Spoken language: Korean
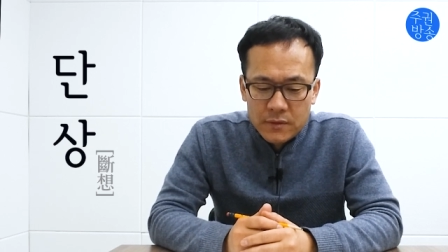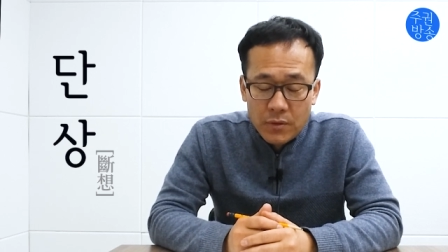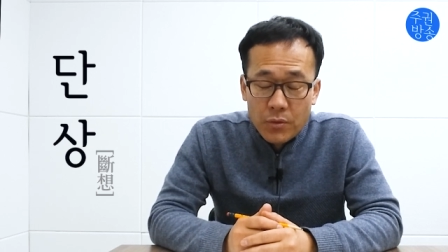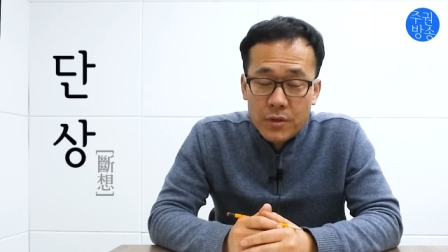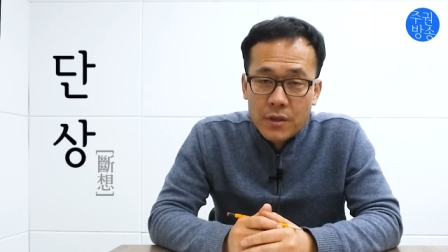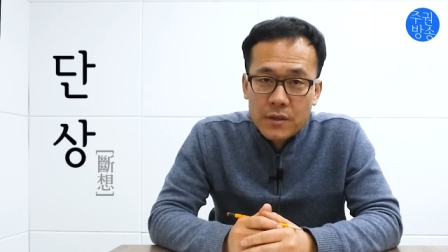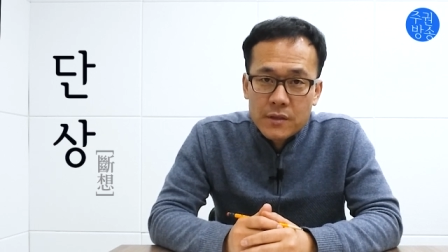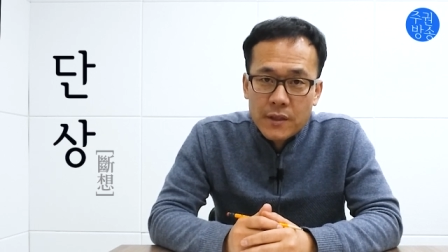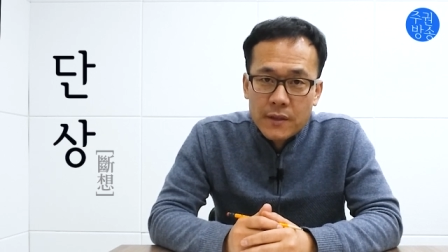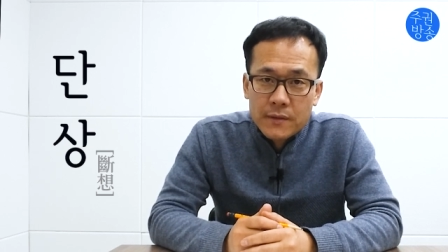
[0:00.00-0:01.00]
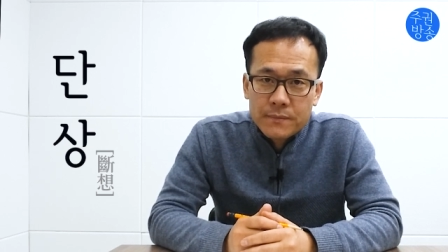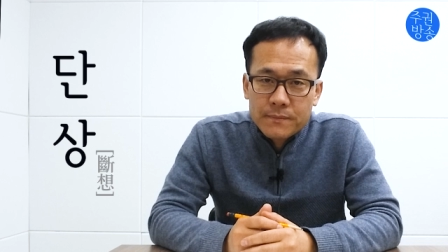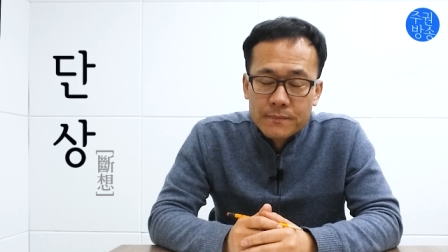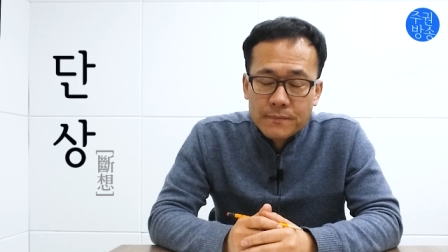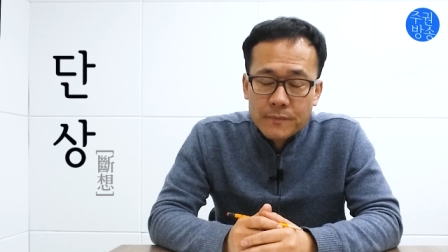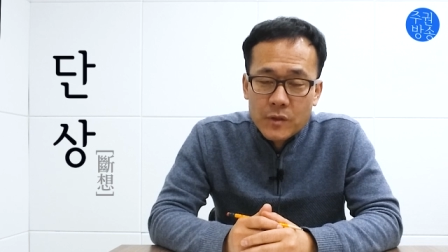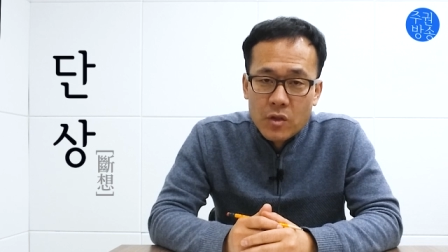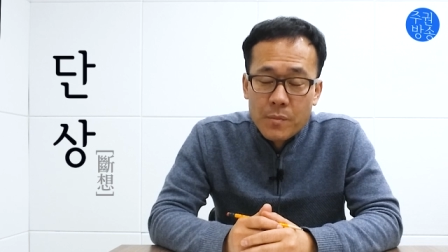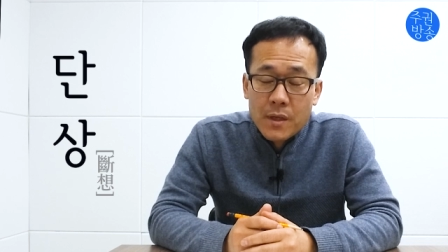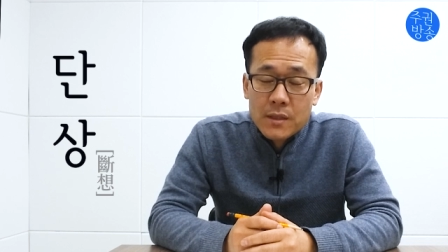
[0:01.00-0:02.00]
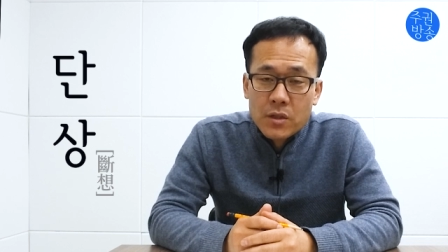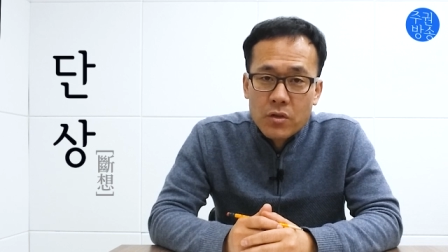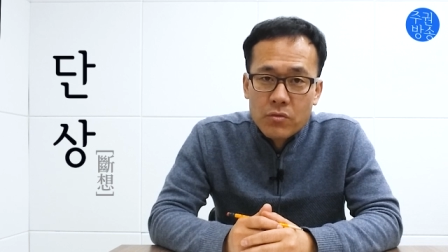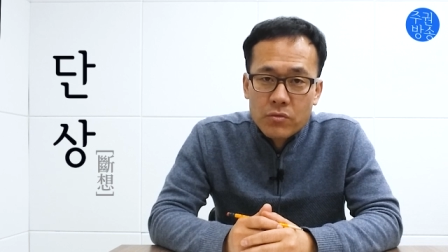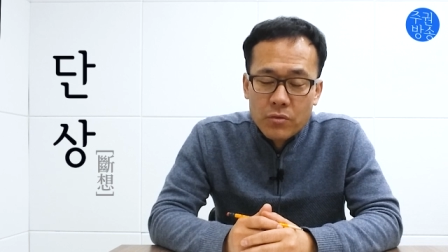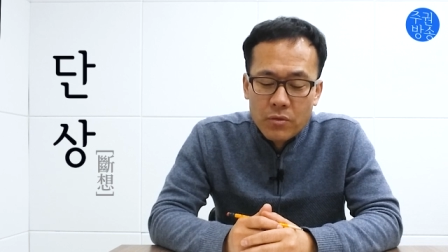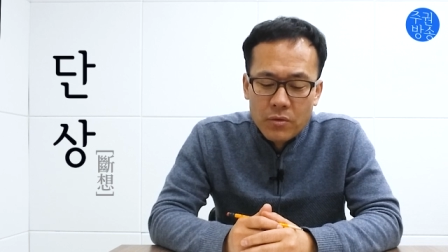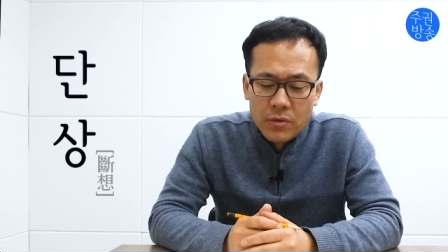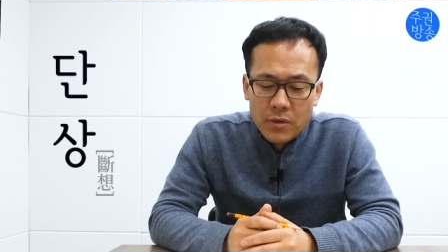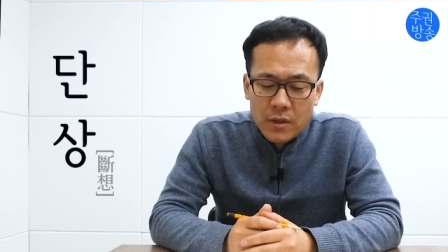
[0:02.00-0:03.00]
근데 오히려 이제 음, 적반하장격으로